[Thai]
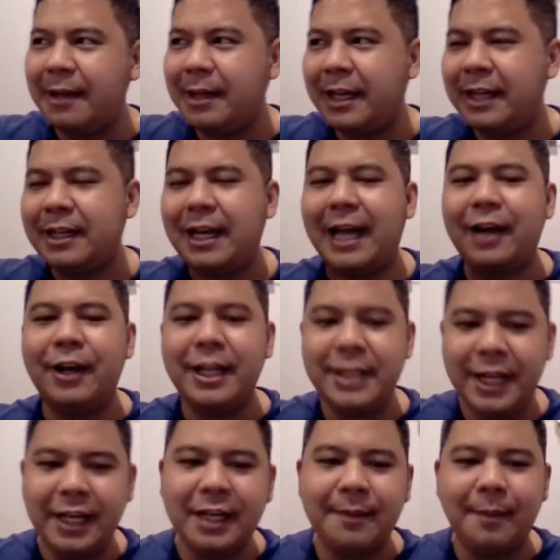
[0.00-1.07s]
คิดอะไรก็ได้
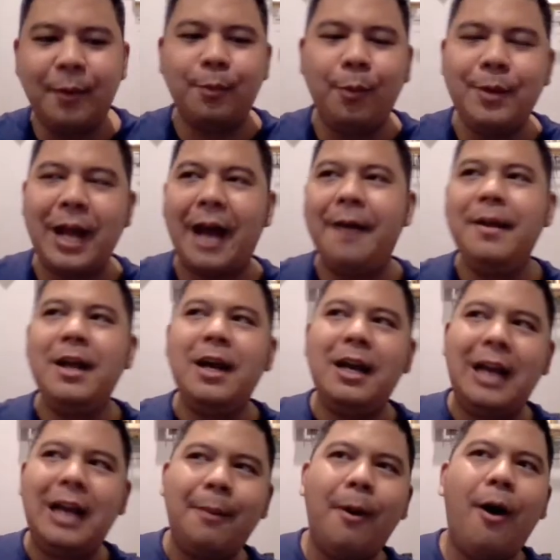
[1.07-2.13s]
ยินไปหมดปุ๊บเนี่ย
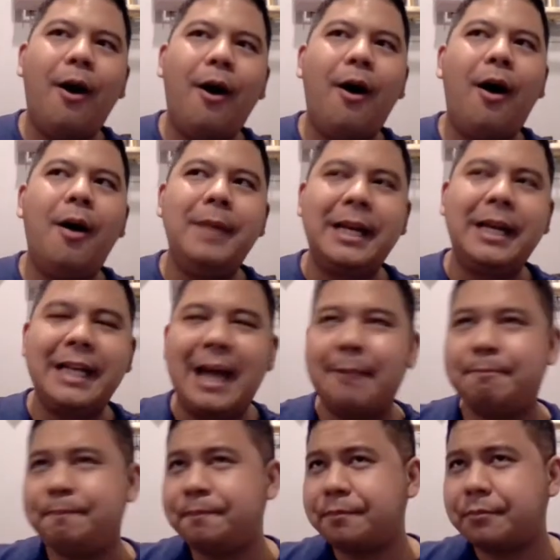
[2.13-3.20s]
แล้วพอเหมือนกับ
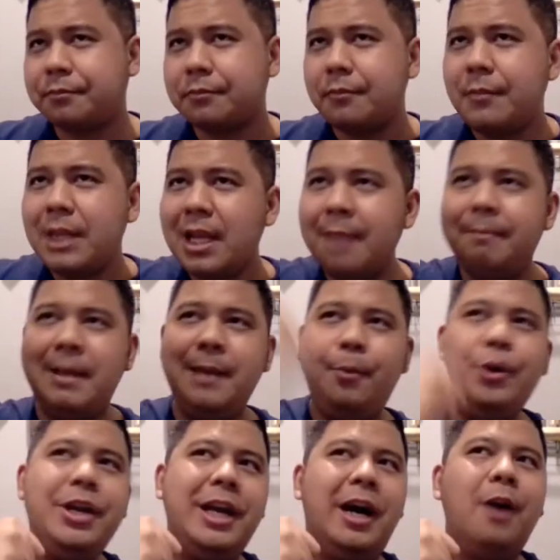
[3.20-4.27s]
มีผู้
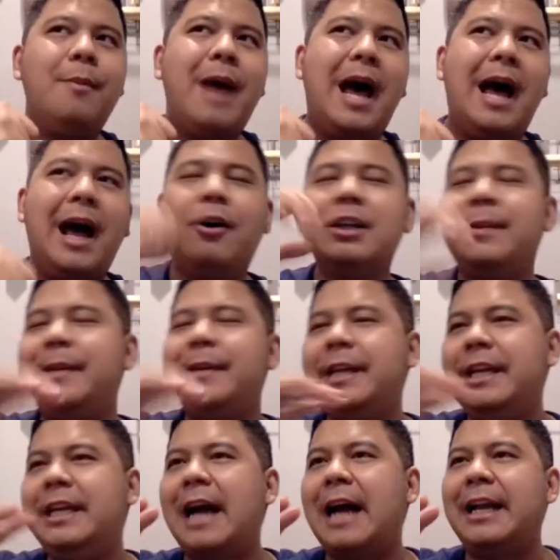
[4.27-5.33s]
หญิงเข้ามาเขาก็จะเป็นคี
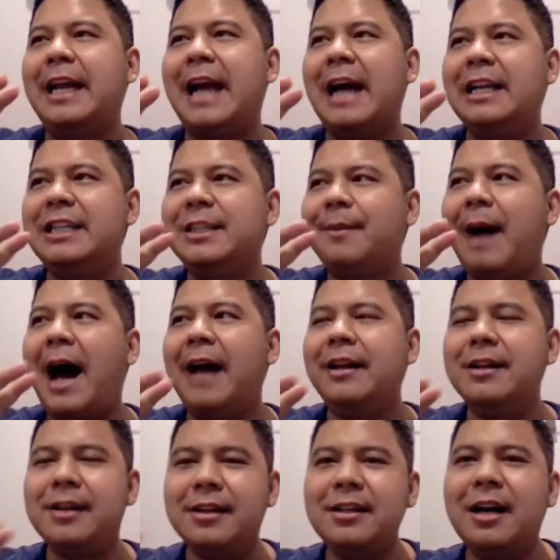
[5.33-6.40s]
ย์หลักในการที่จะพาเนื้
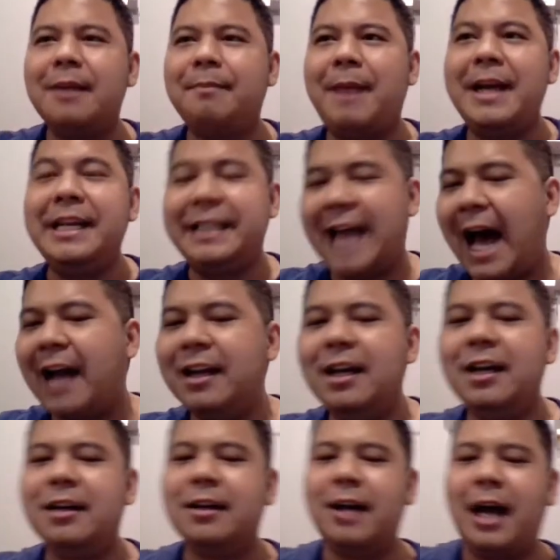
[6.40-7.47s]
อเรื่องไปอีกทางหนึ่
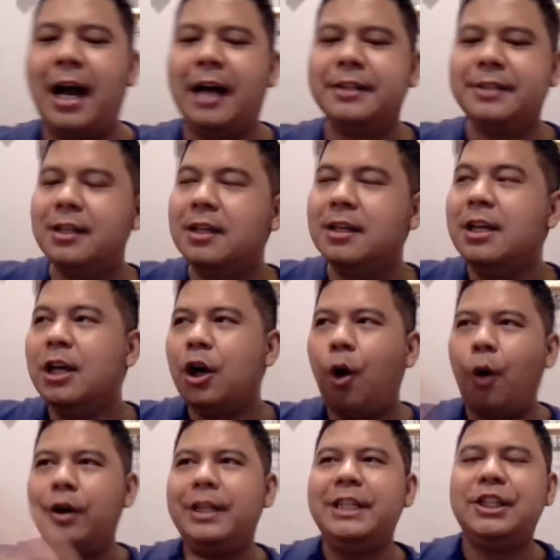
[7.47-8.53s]
งอ่าซึ่งค
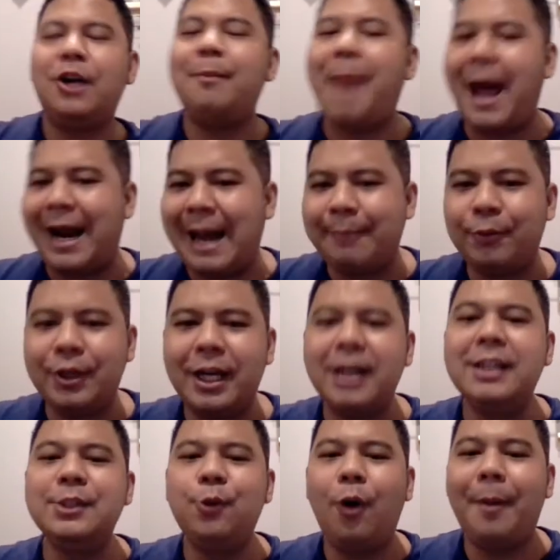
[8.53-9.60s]
นที่จะต้องแบกรับตัวนี้ก็
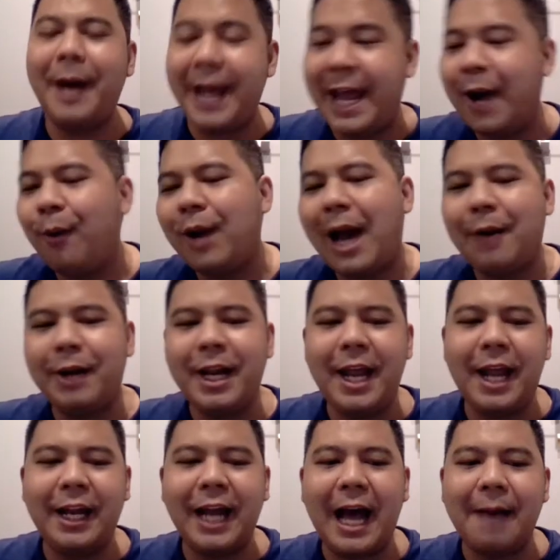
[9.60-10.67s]
คือตัวพระเอกของเรานั่นเอ
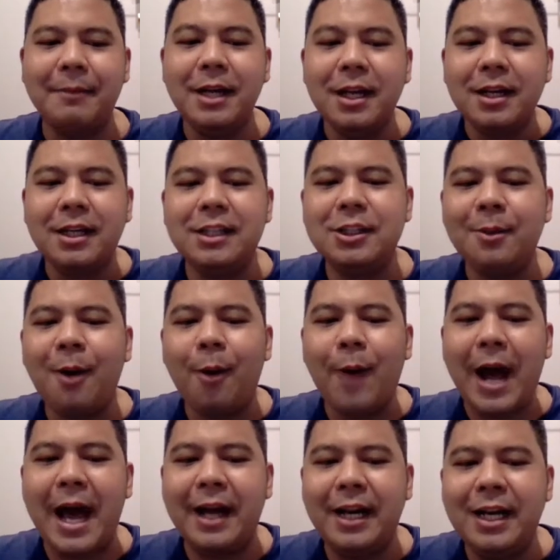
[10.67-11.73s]
งนะครับคือต้องบอกว่า
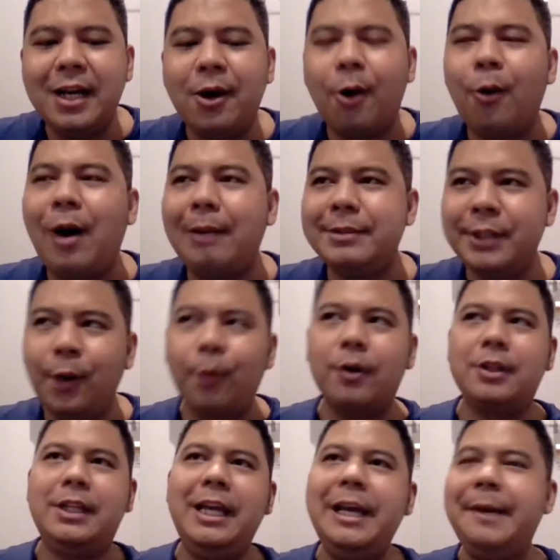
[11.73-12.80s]
ในเรื่องของความสนุก
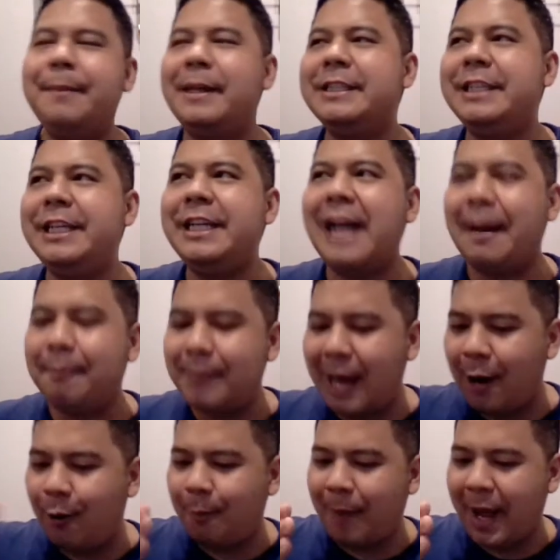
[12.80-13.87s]
ที่มันชี้นำ
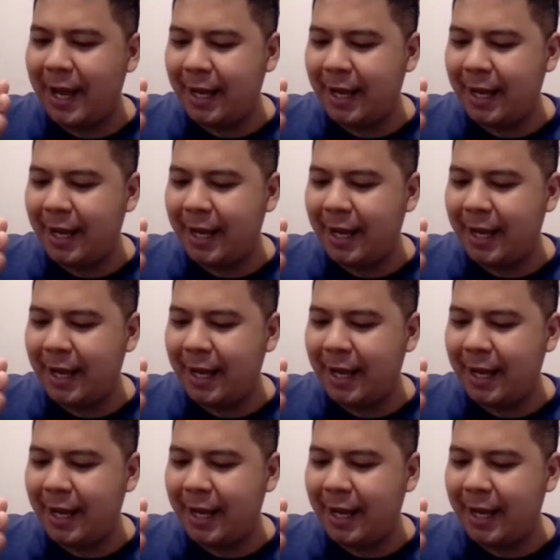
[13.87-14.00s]
เราไป